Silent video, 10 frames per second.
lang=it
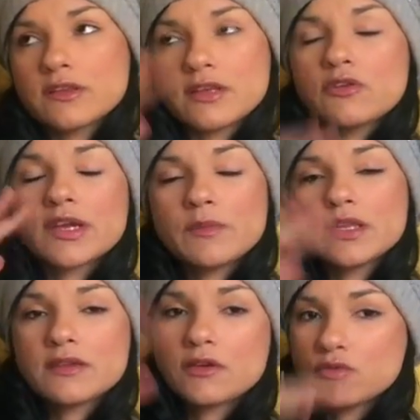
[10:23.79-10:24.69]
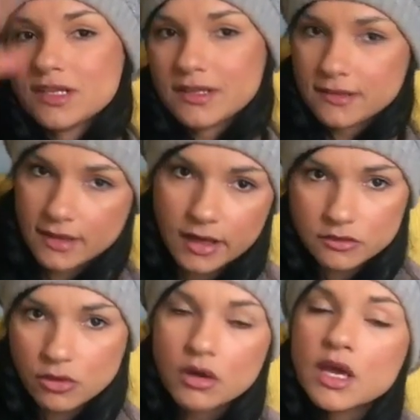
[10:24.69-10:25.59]
teoricamente viene
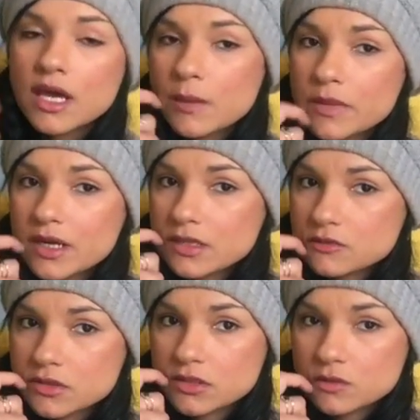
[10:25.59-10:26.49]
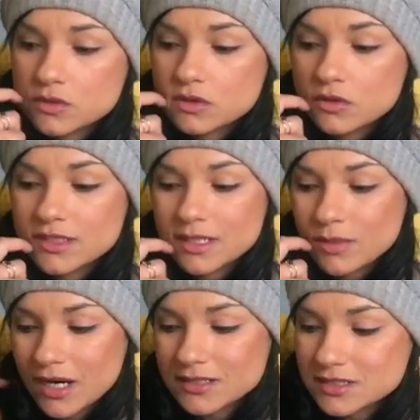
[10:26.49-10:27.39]
utilizzato per la sostituzione dei
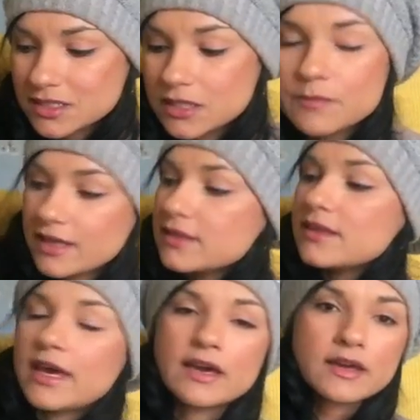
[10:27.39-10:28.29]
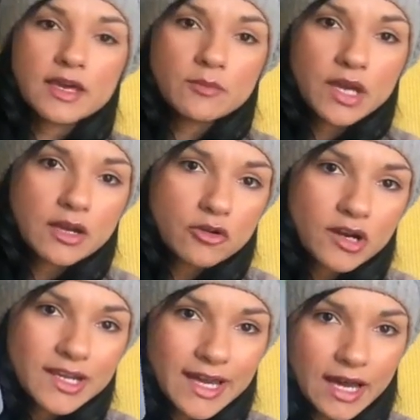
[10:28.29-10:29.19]
pasti tant'è che mi hanno
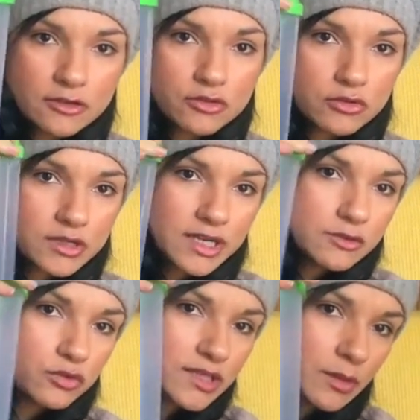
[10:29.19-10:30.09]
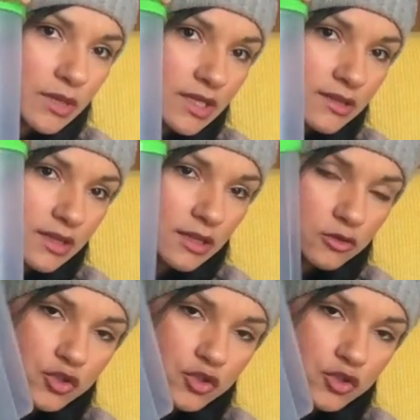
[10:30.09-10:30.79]
allegato gratuitamente lo